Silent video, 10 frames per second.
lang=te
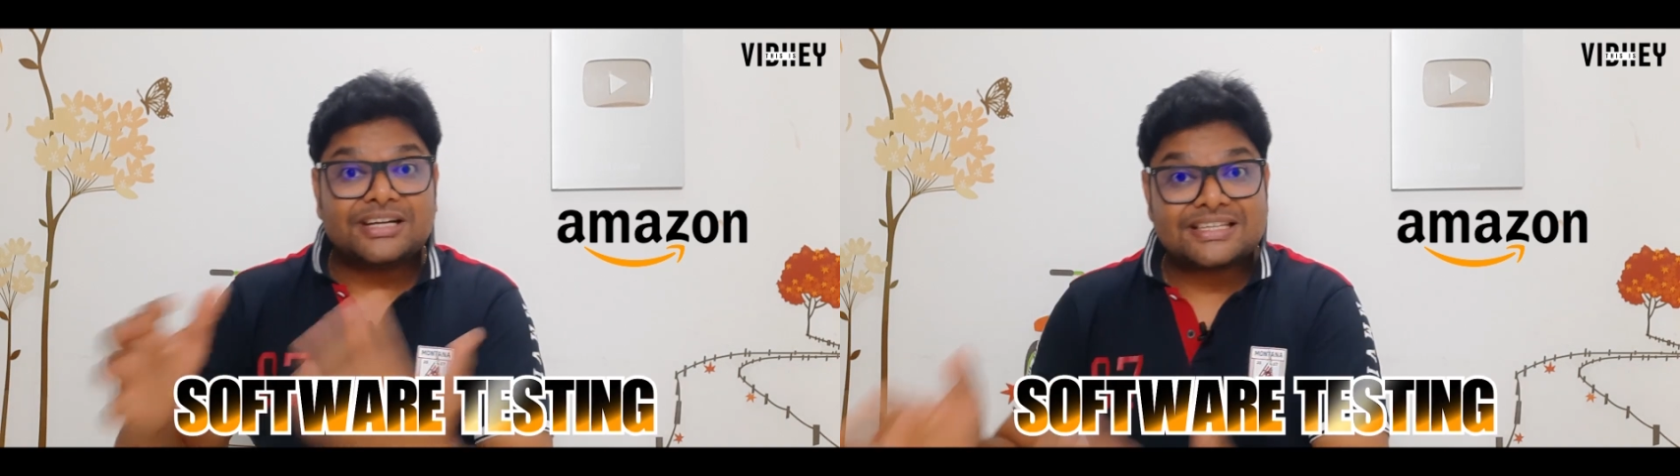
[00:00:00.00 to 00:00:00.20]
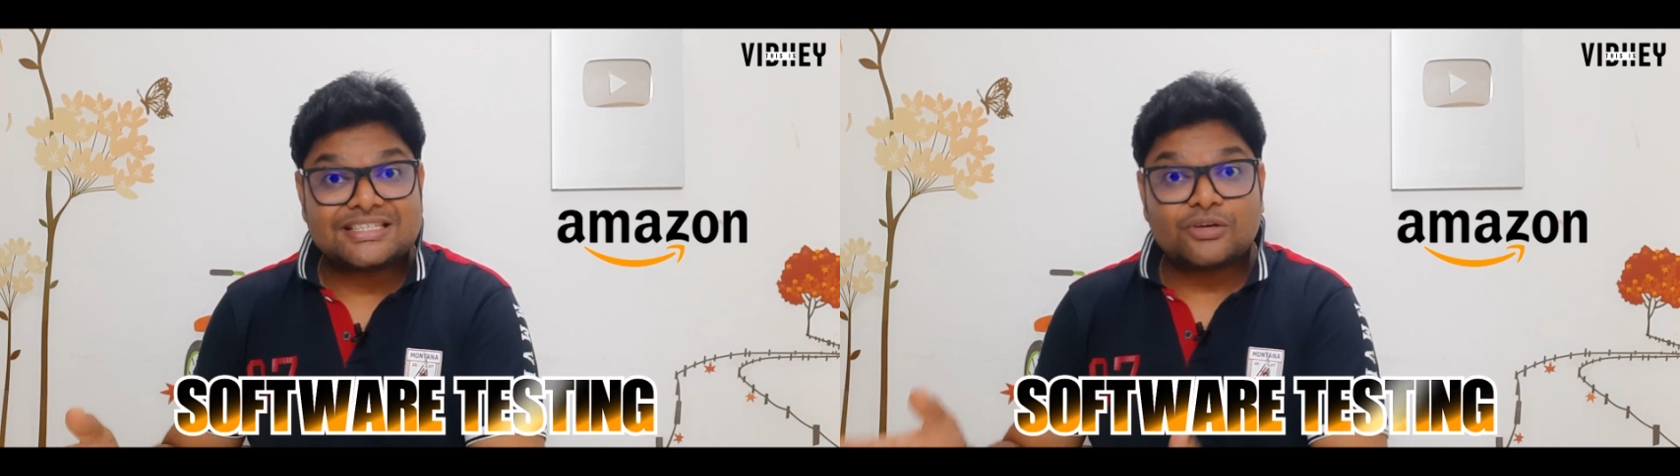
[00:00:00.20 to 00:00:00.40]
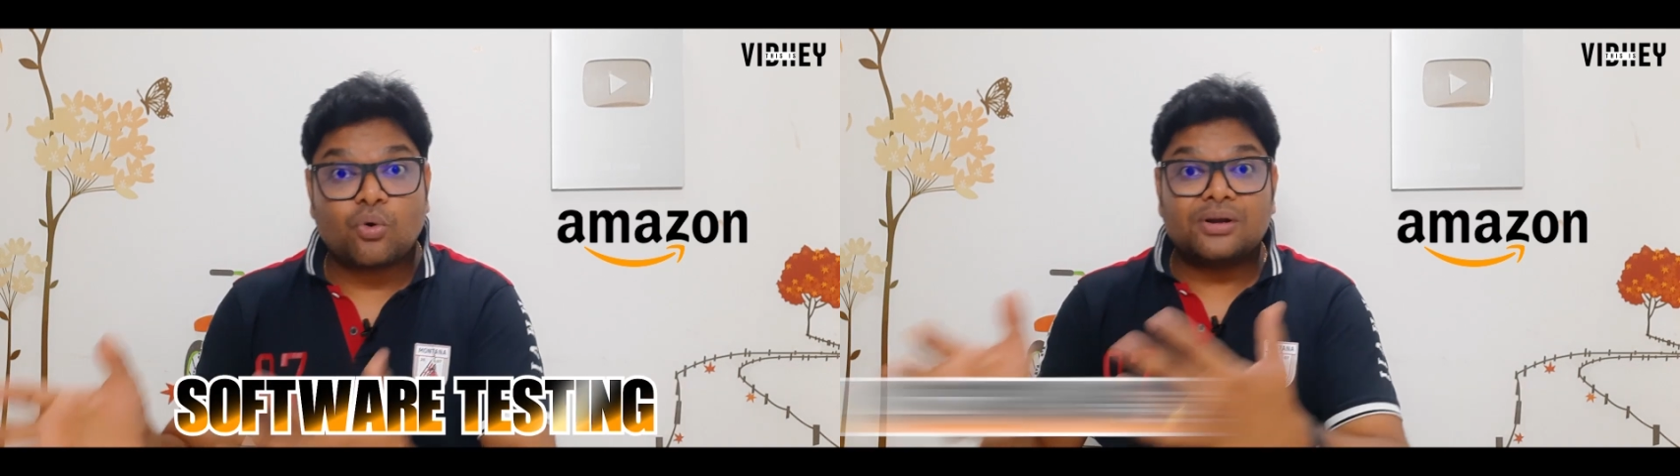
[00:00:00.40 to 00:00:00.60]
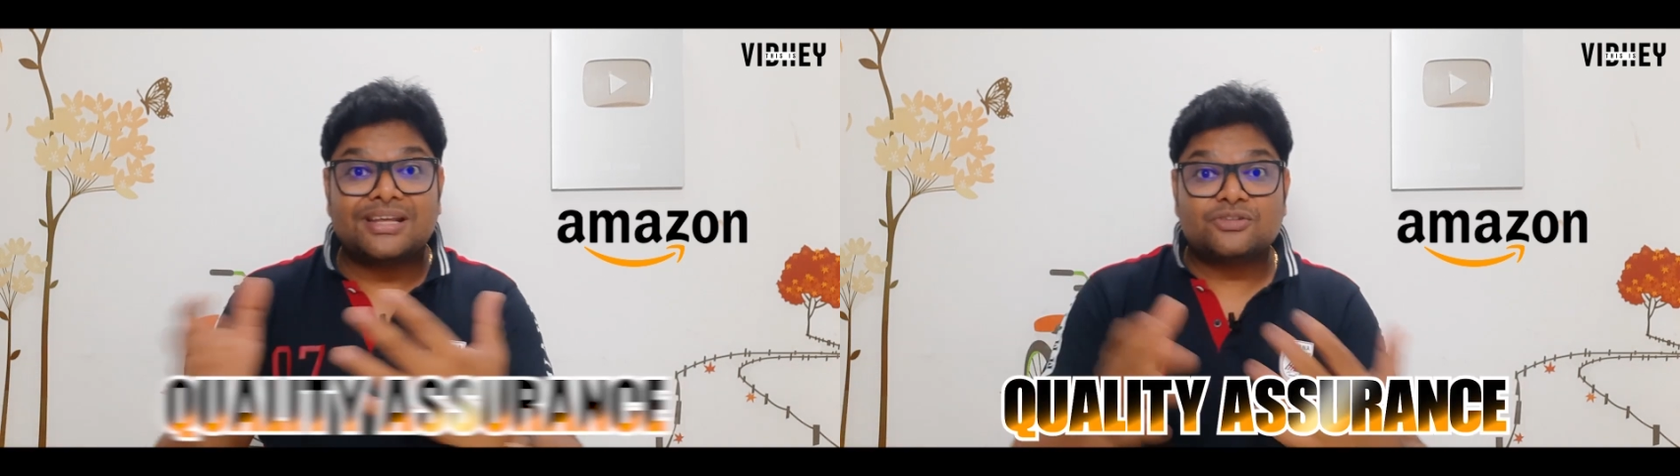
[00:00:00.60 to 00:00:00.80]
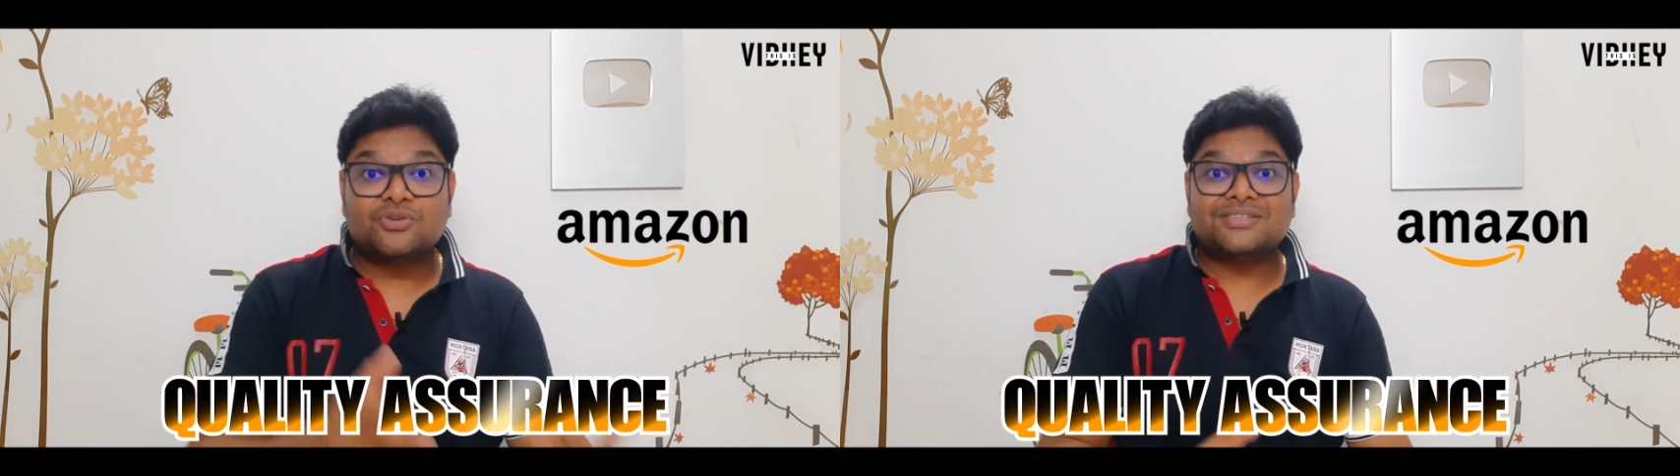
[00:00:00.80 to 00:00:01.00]
టెస్టింగ్ క్వాలిటీ
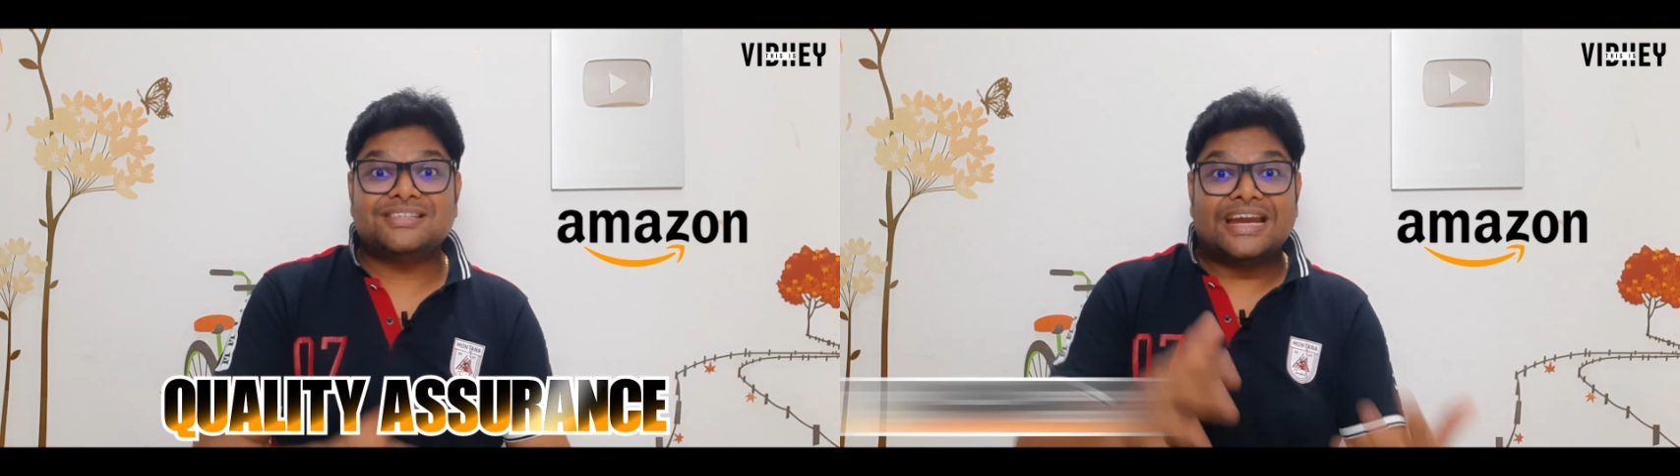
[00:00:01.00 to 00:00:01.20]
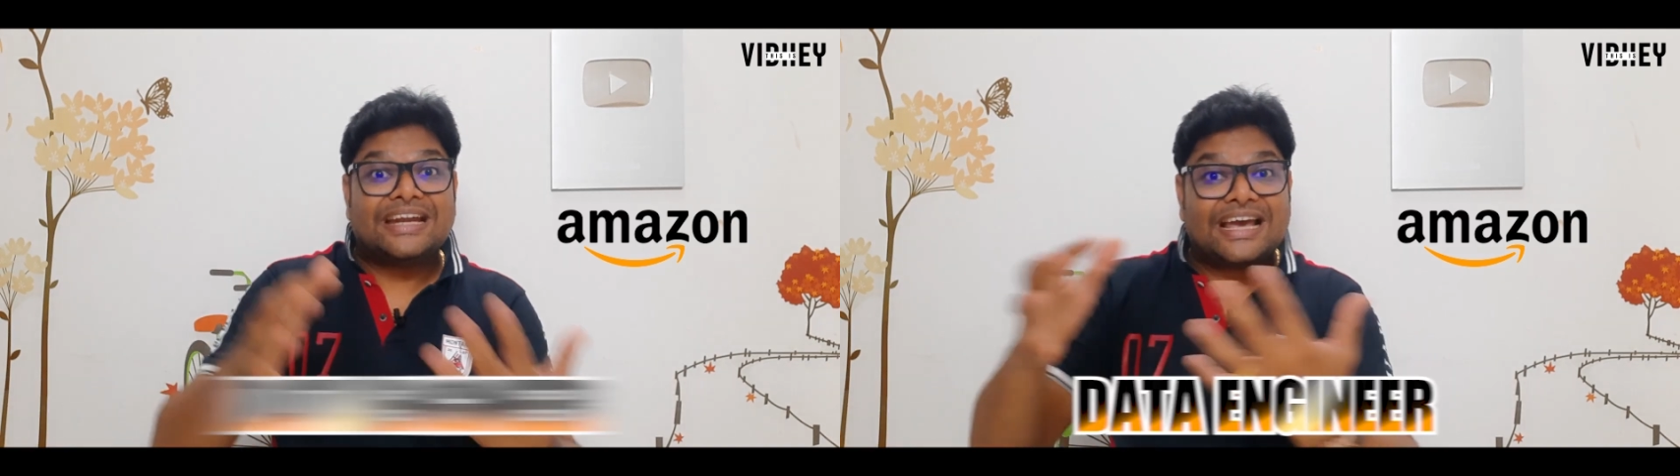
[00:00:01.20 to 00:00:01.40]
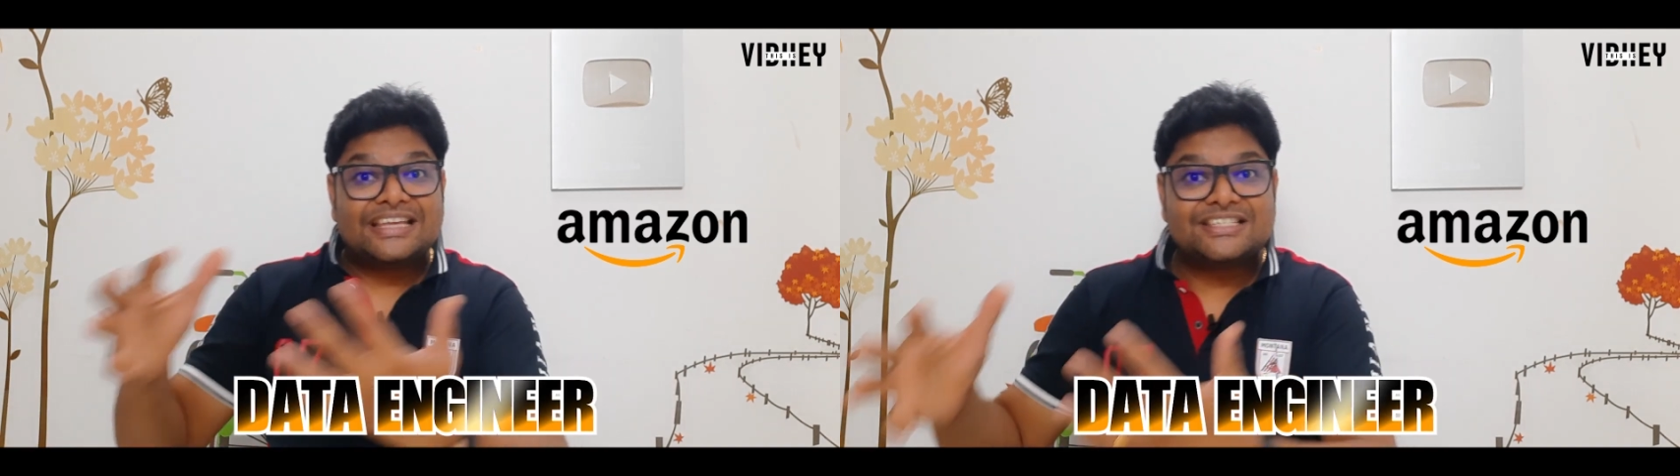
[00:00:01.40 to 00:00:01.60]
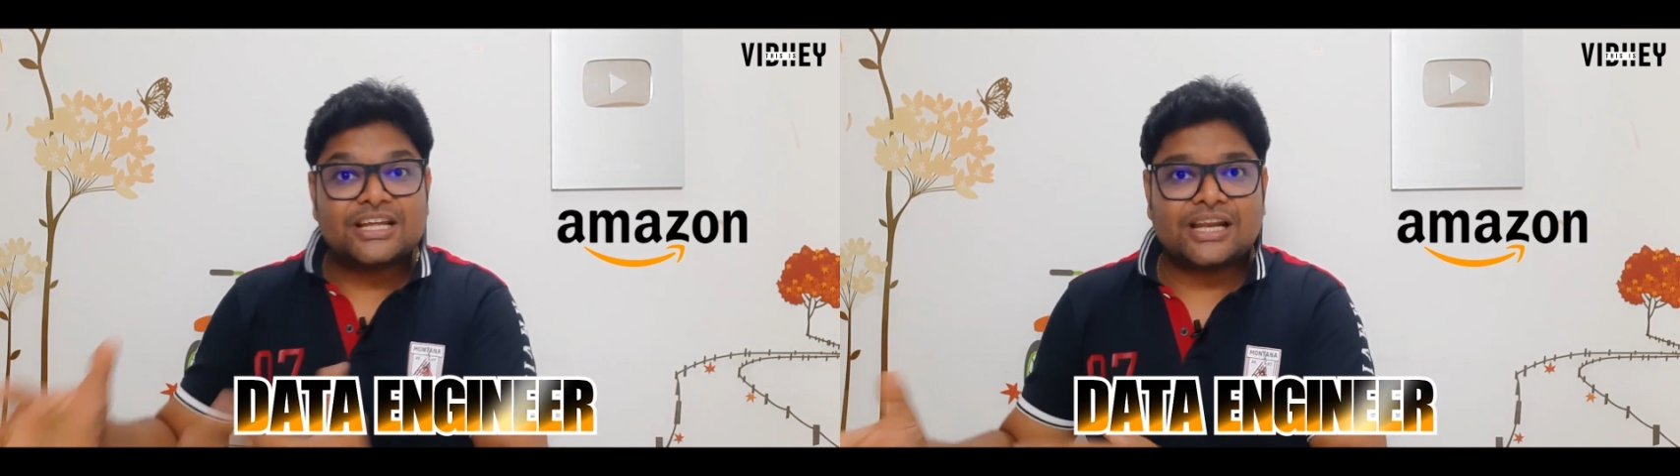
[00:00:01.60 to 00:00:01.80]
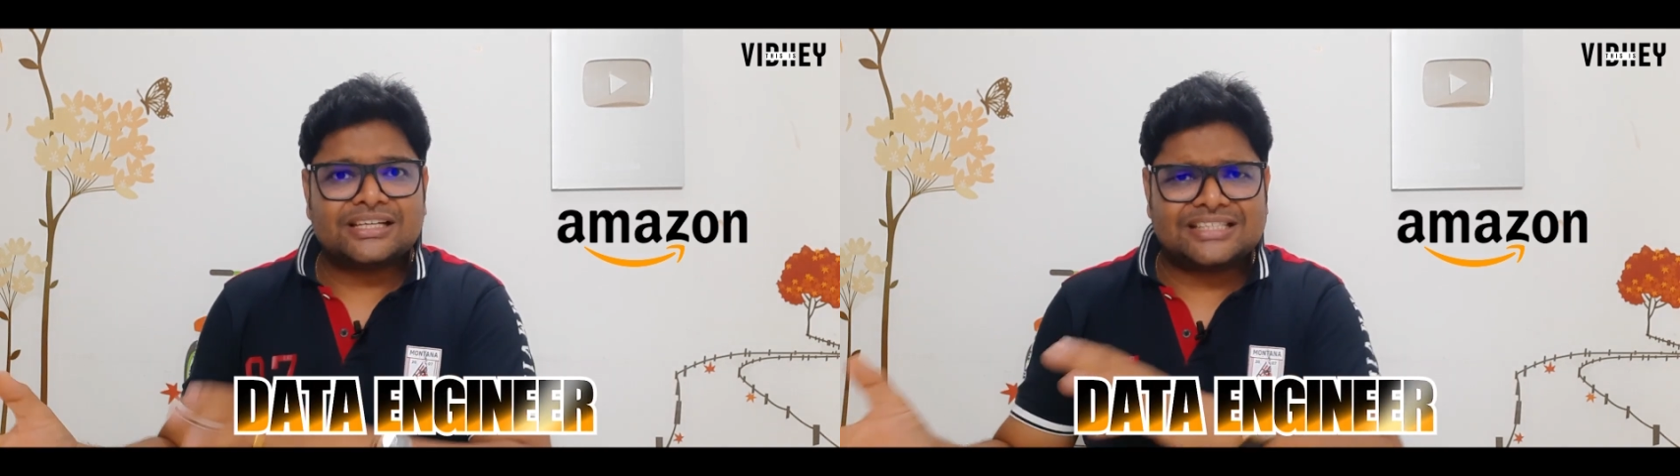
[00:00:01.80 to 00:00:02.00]
ఎక్స్పీరియన్స్ డేటా
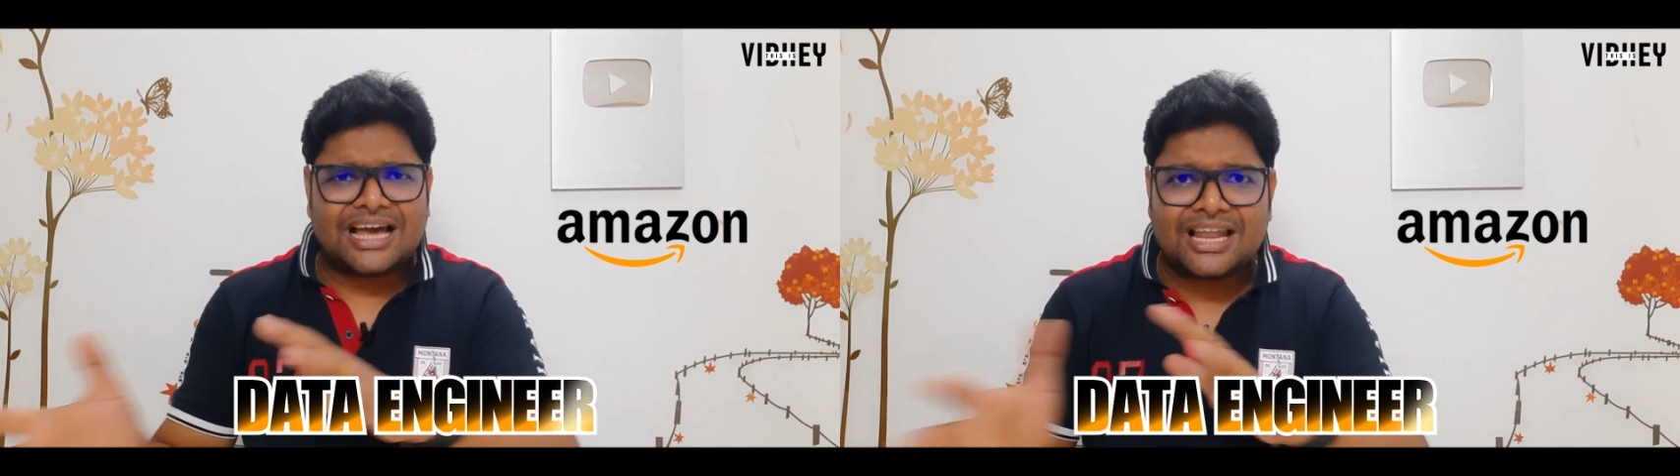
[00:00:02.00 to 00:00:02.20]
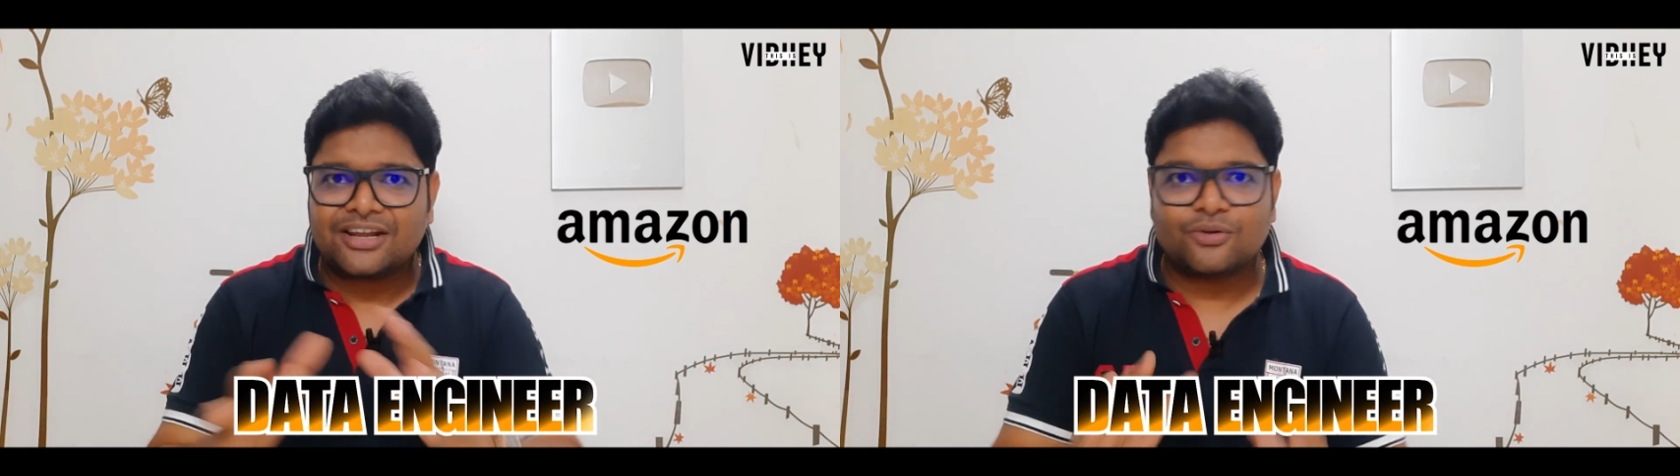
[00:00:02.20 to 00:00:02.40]
ఇంజనీర్ ఇలా చాలా